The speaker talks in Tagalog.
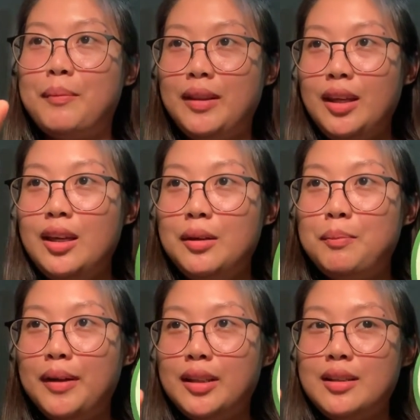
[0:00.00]

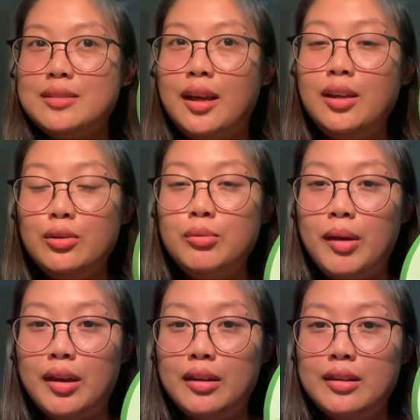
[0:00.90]
Pati pagdating sa
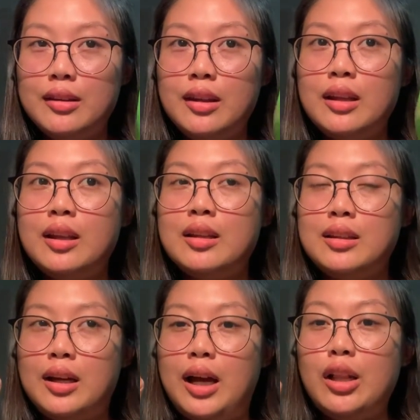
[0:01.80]
inumin
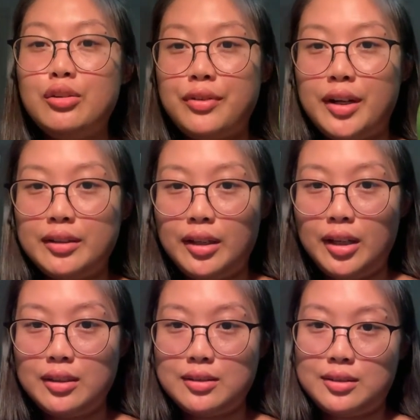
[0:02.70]
na aloe vera
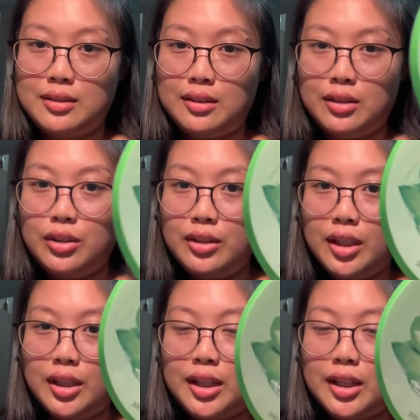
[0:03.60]
drinks, yun din